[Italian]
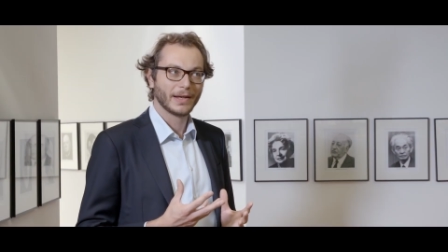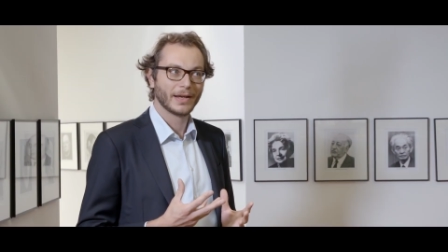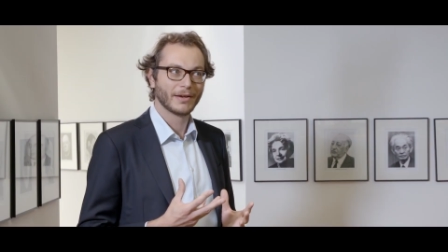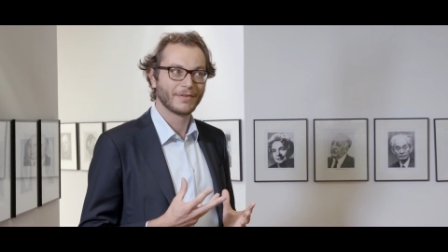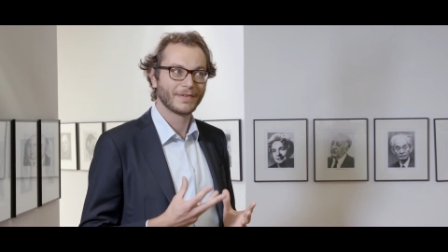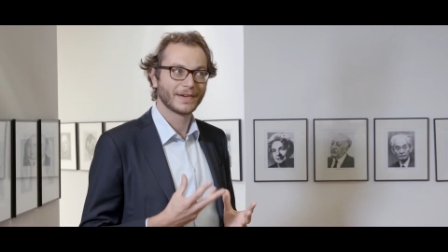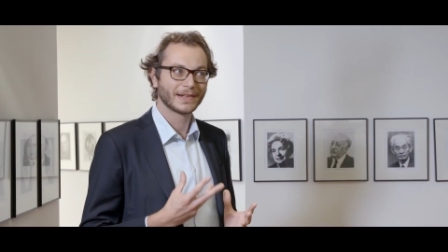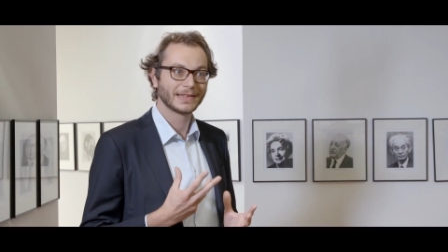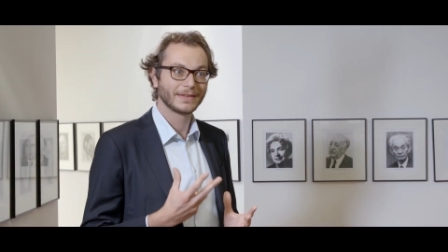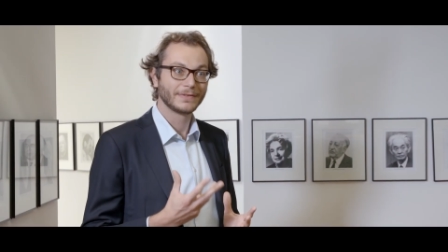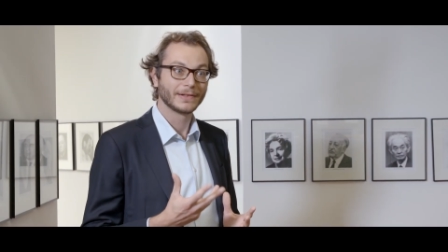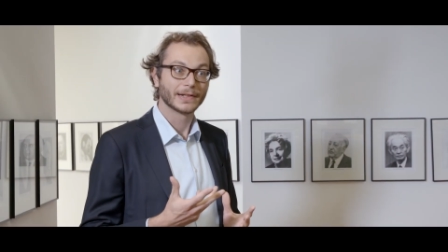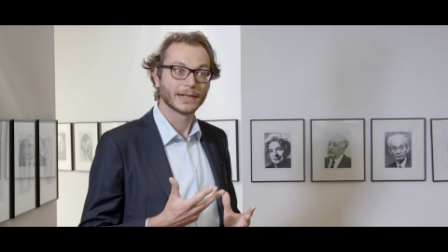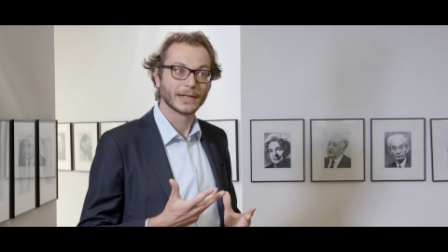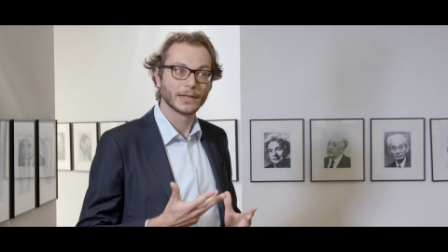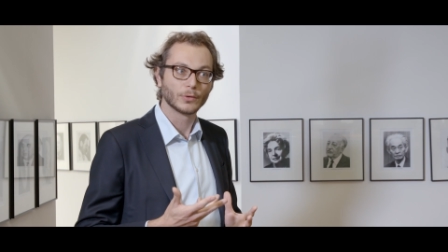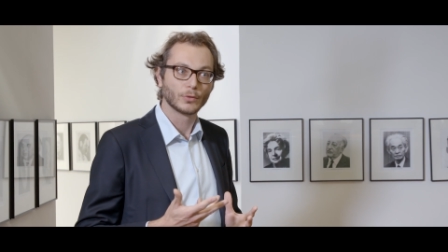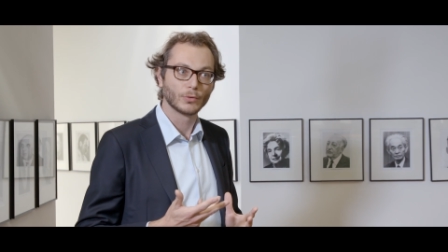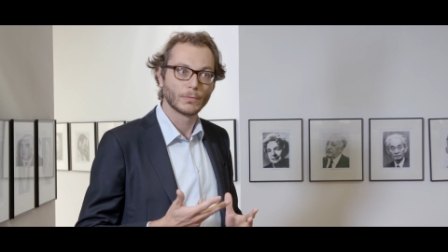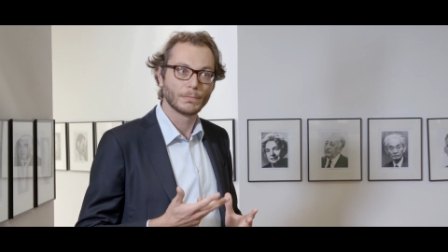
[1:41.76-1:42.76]
e a farsi
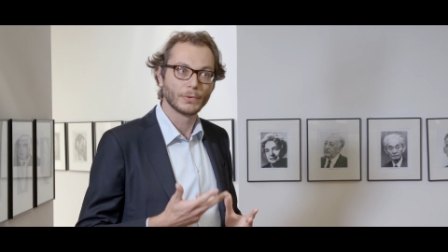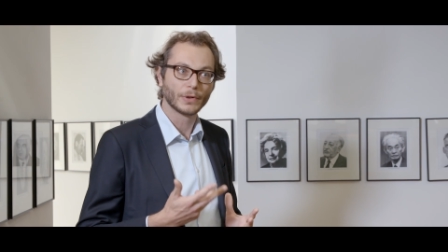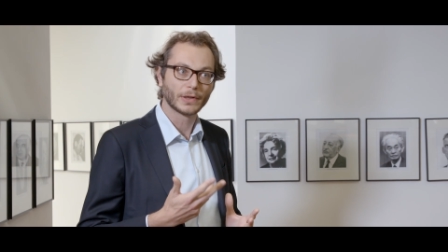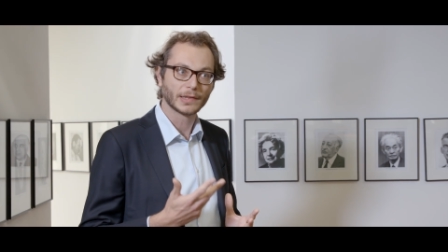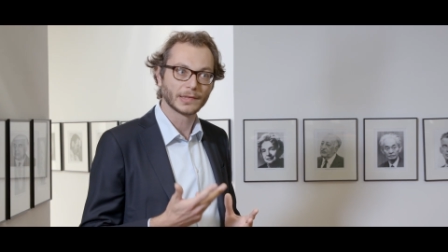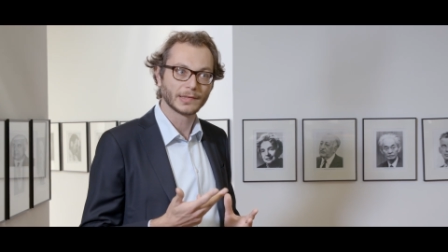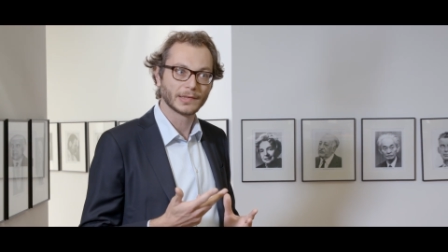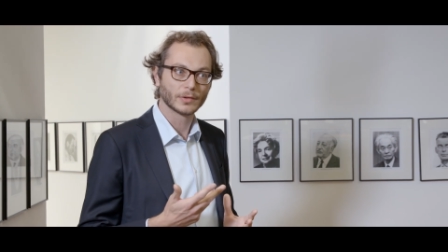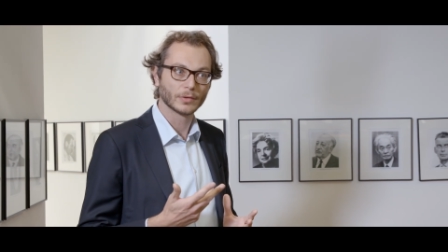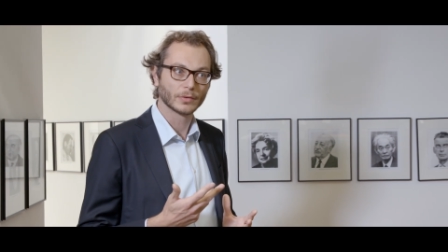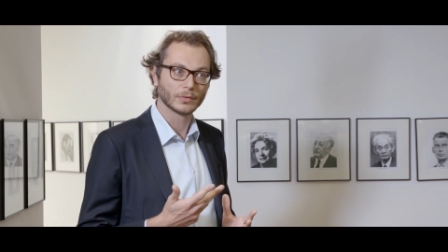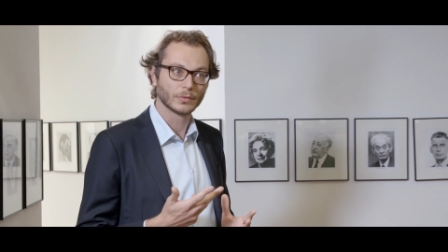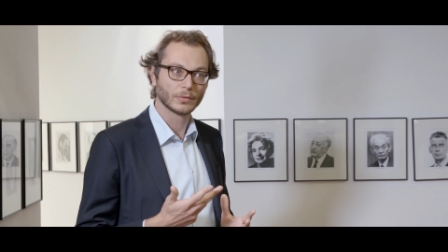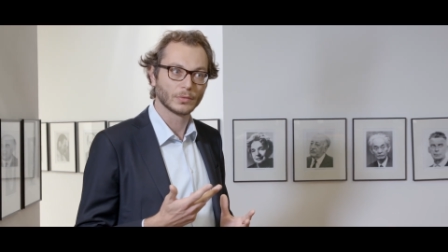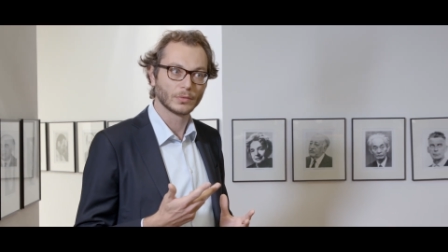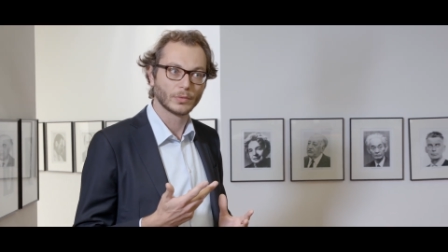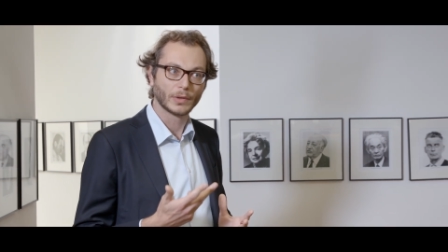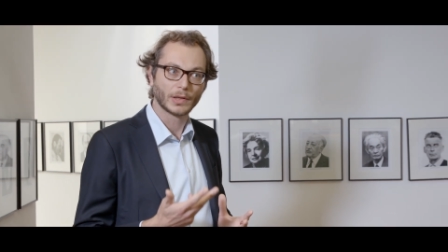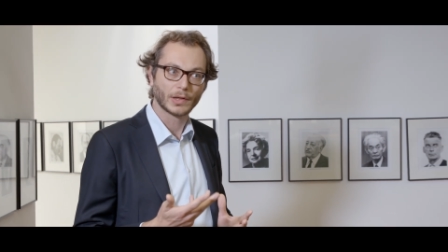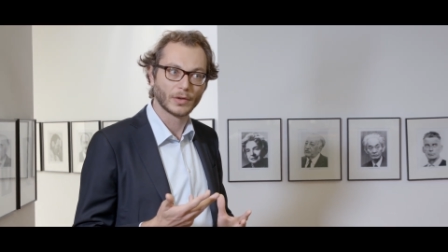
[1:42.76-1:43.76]
venire il dubbio che siano
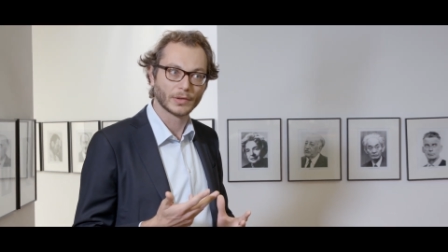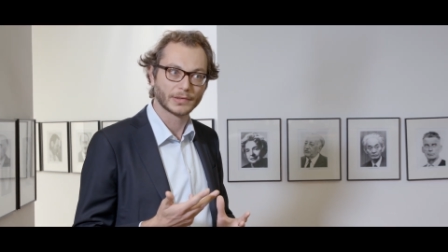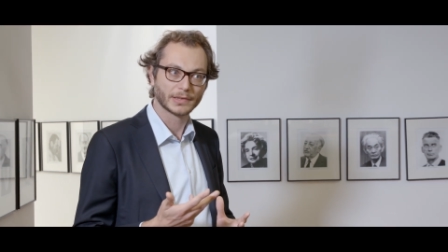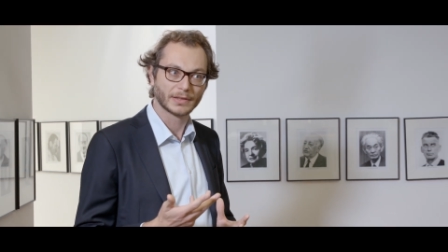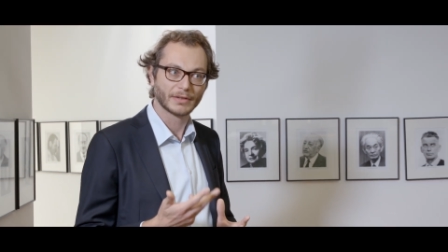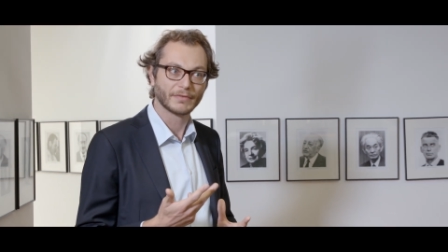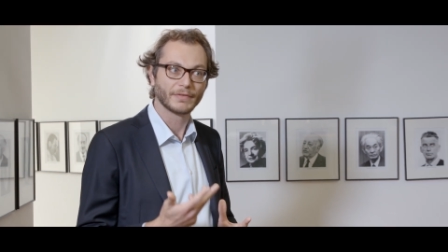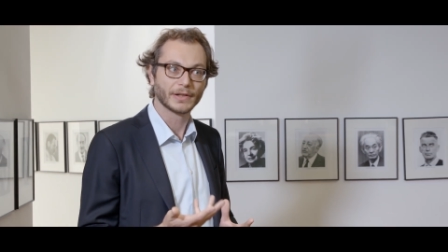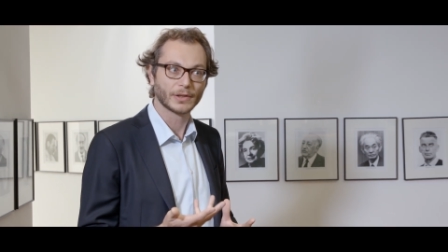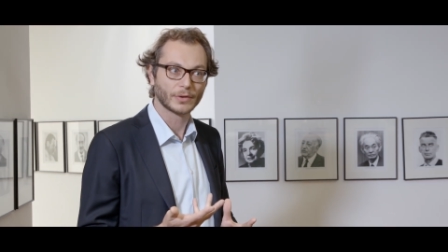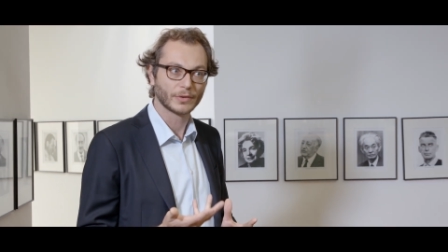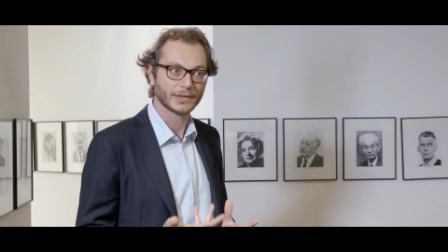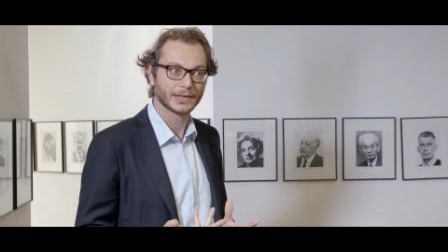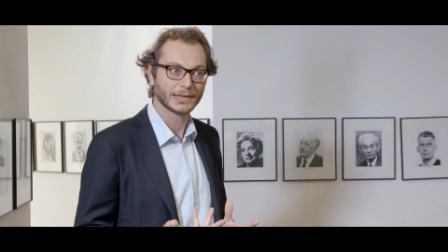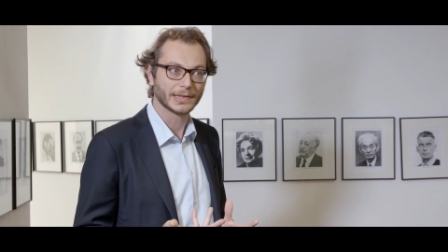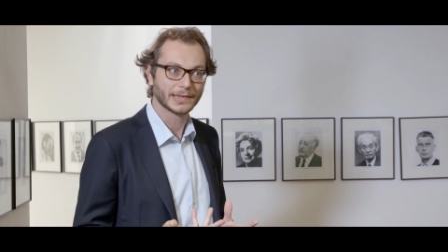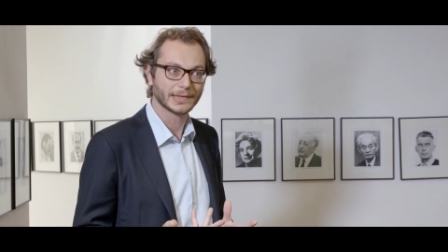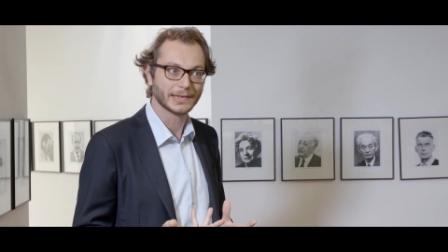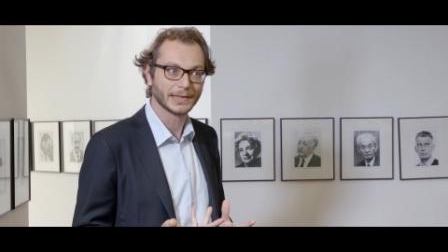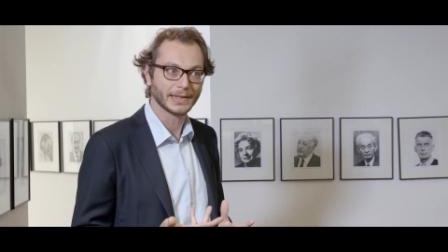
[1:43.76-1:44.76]
due cose davvero
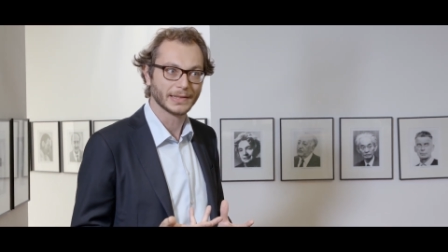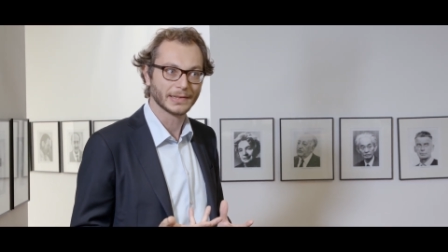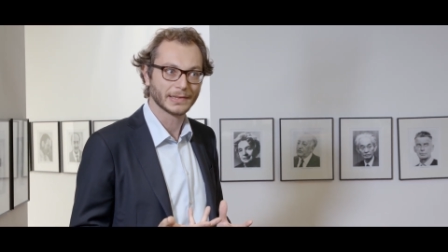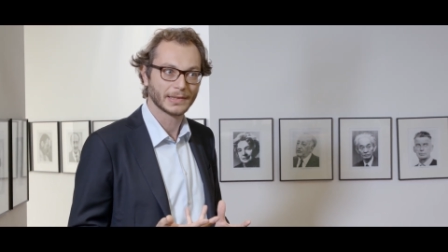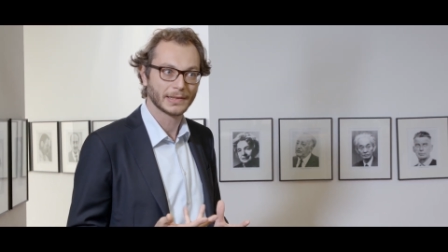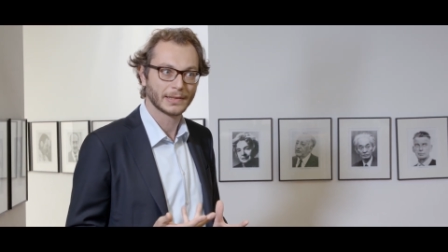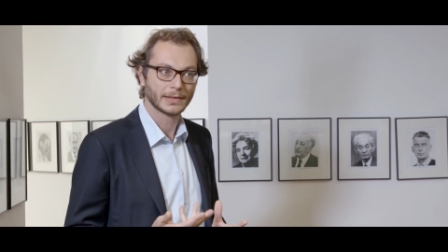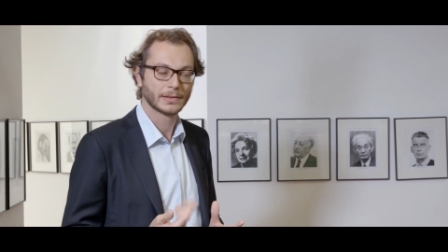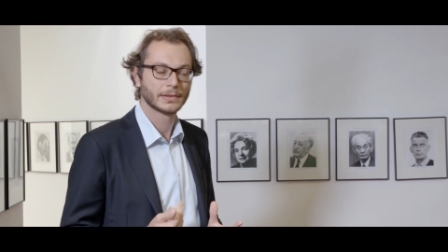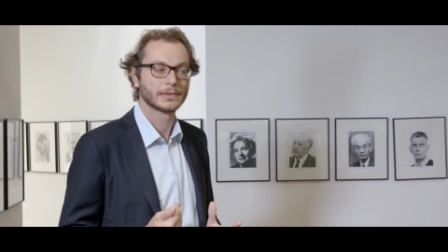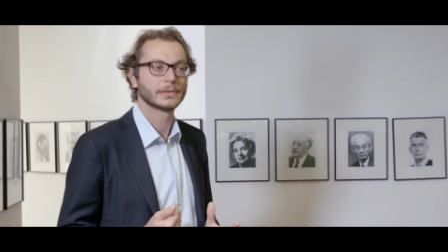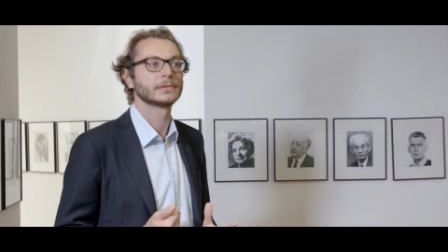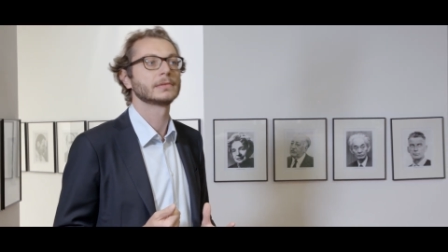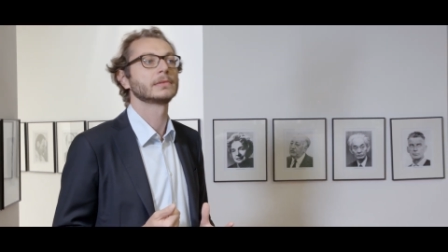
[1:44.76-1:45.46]
così distinte.